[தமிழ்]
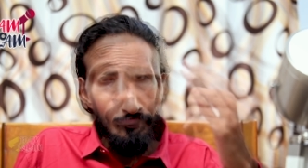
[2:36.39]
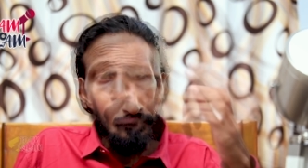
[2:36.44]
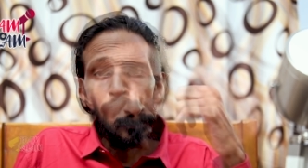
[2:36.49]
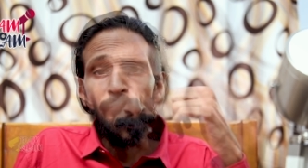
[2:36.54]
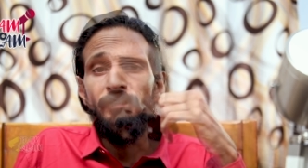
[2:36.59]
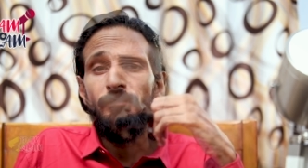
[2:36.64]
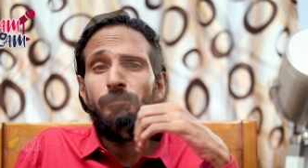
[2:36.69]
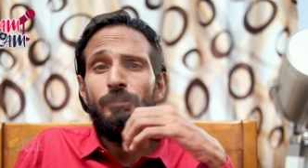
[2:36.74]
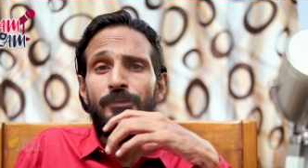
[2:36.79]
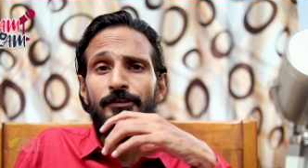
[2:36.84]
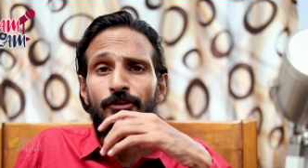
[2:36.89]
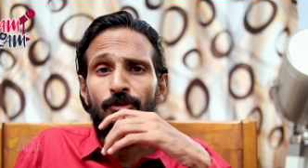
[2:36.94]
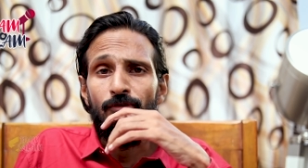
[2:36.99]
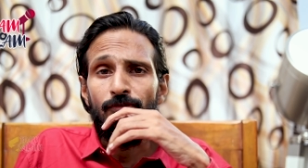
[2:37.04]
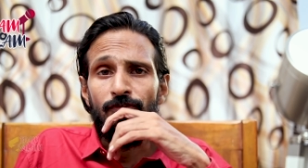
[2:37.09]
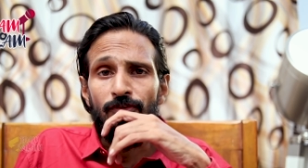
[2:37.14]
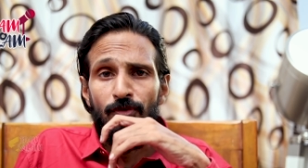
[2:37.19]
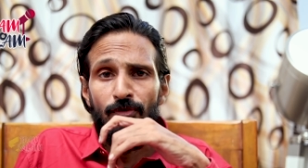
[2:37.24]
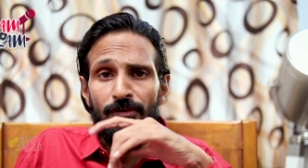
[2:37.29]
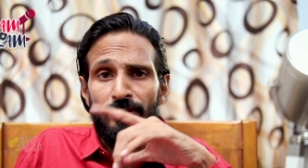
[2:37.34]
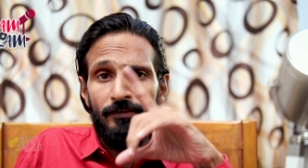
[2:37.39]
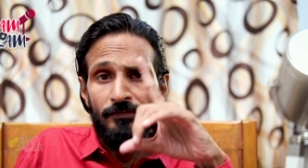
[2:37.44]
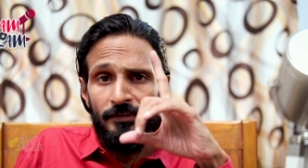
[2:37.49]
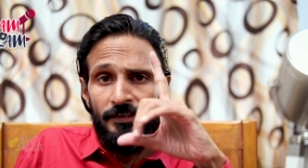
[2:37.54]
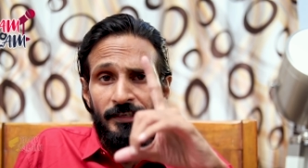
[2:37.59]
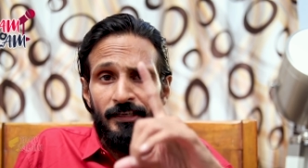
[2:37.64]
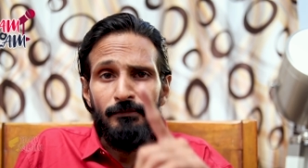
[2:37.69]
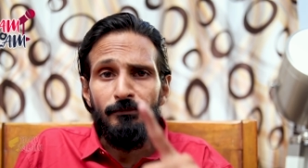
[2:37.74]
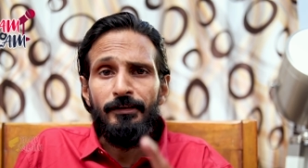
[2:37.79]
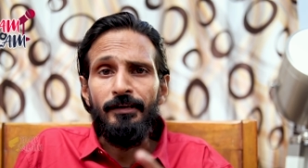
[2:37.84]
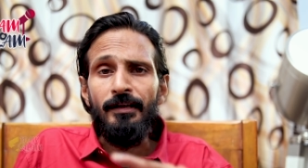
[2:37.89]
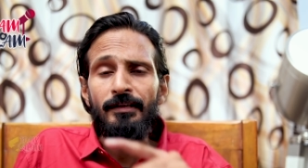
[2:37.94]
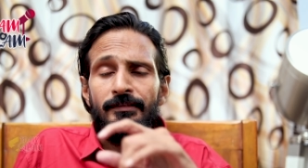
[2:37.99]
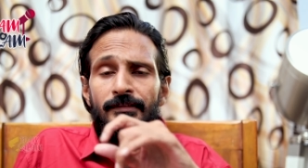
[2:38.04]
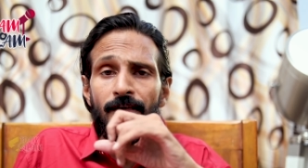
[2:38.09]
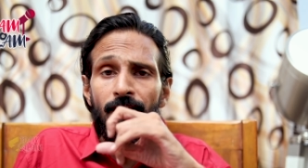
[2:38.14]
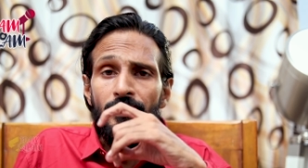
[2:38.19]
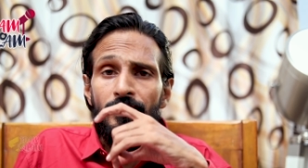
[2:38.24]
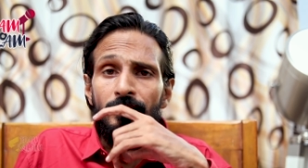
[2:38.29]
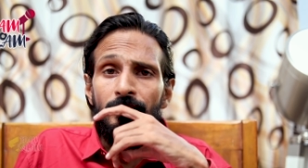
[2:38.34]
அமல்படுத்தணும்னு சொன்ன
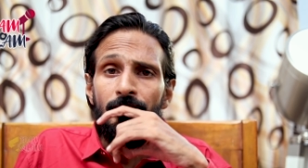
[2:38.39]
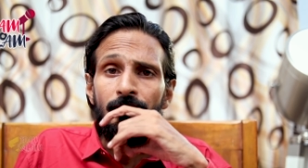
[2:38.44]
விக்ரமராஜா